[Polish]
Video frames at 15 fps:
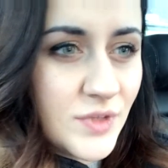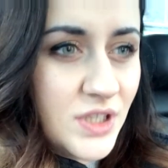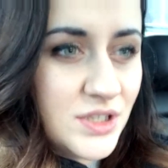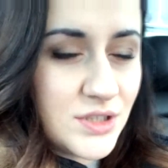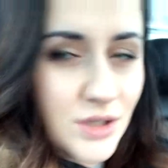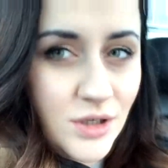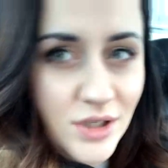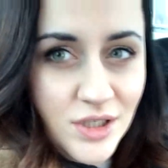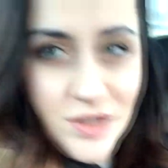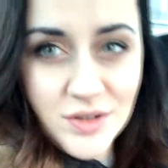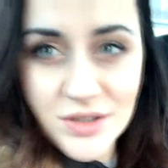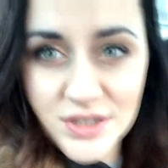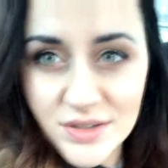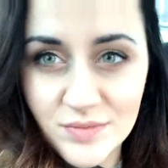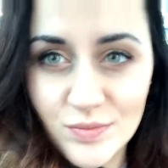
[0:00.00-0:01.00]
i co?
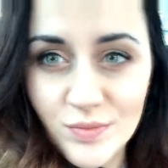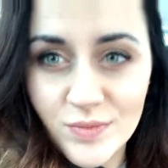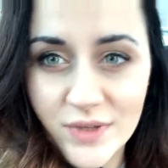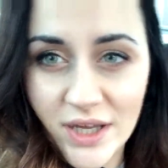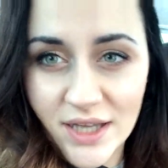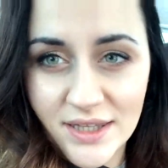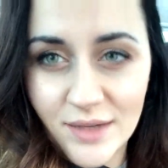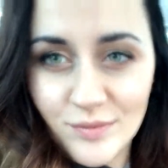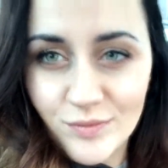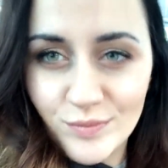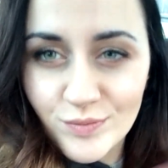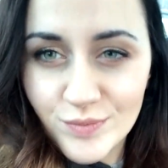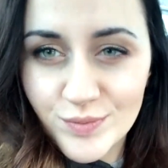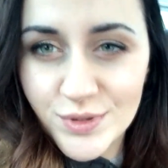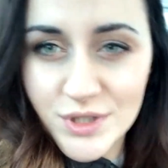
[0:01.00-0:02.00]
I z, ja
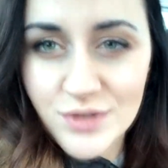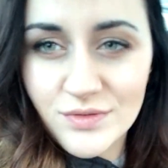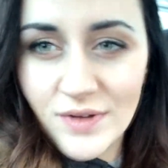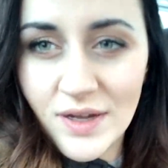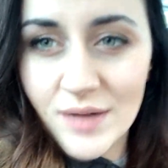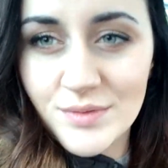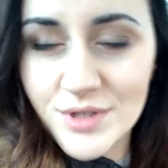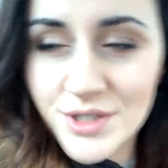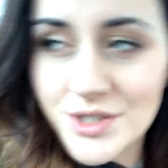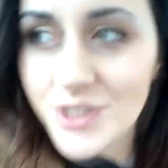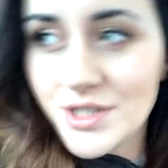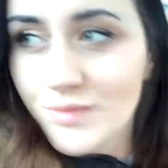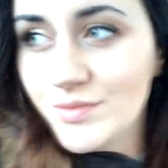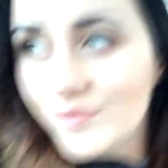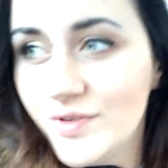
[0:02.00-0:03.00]
tam przesuwałam rzeczy,
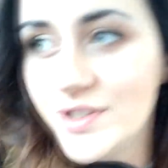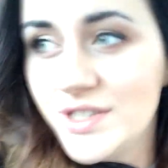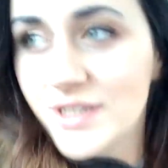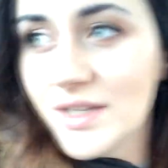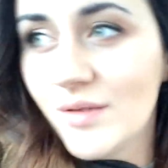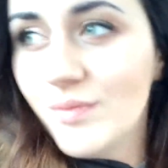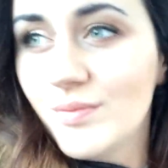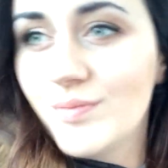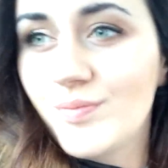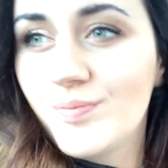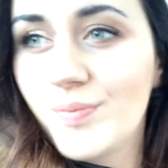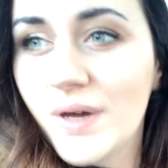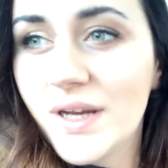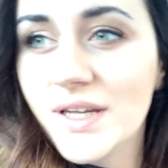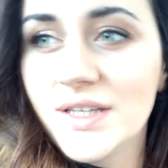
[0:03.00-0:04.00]
żeby wiecie, tam
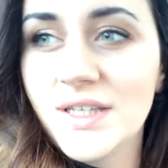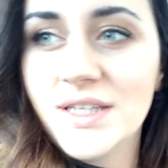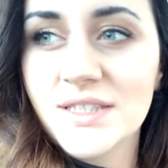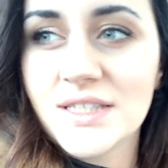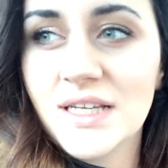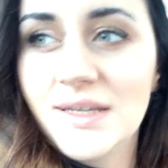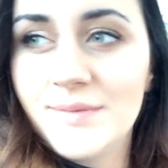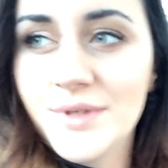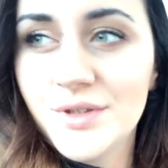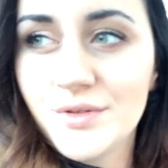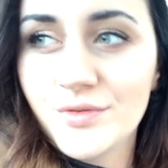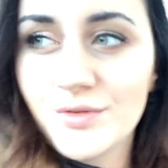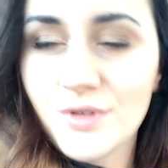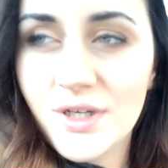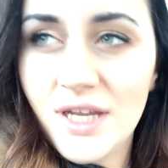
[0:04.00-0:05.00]
parę jest
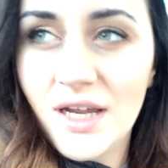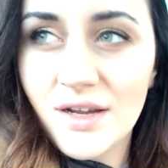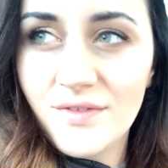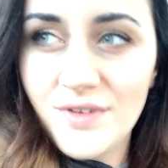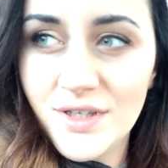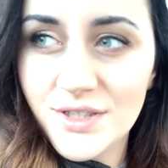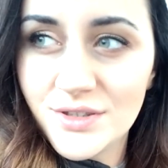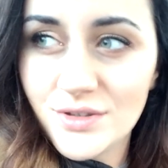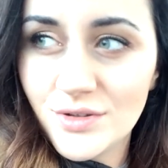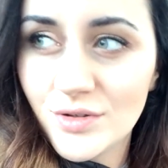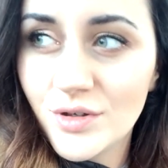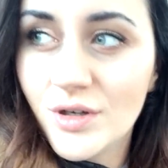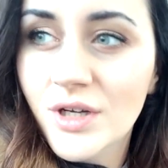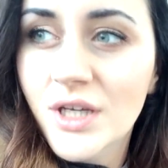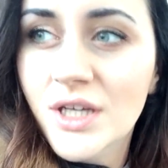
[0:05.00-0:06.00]
elementów, które jak gdzie idzie, no
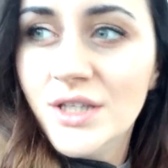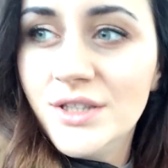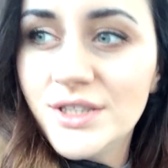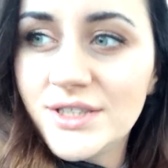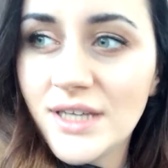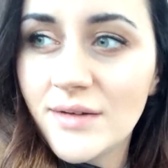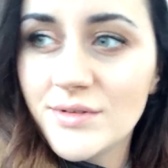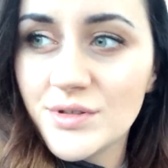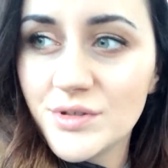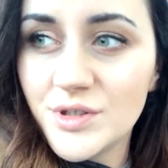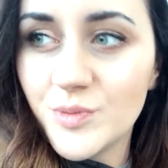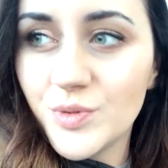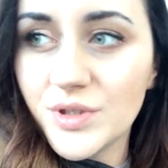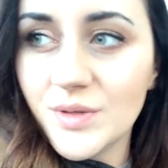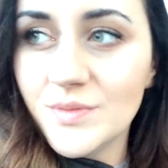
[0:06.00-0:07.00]
to nie chciałam, żeby
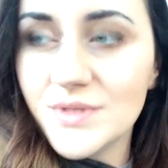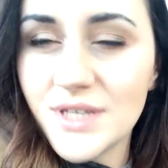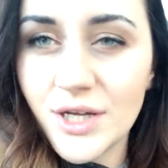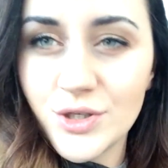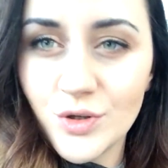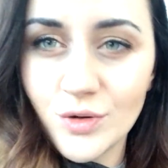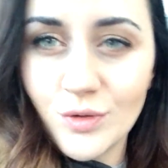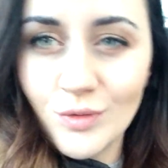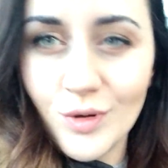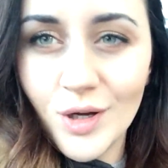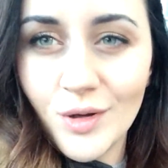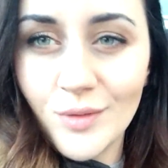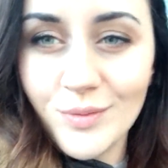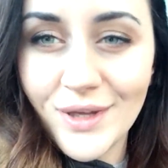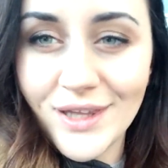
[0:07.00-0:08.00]
się potem zaciął
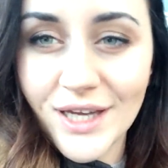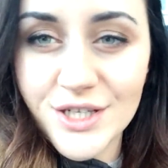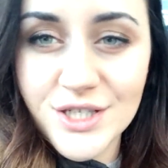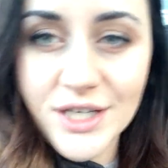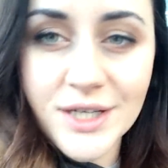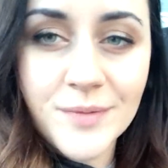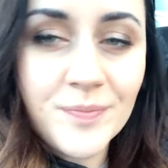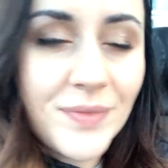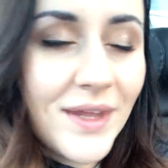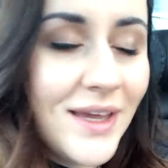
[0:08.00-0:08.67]
e, biedaczek.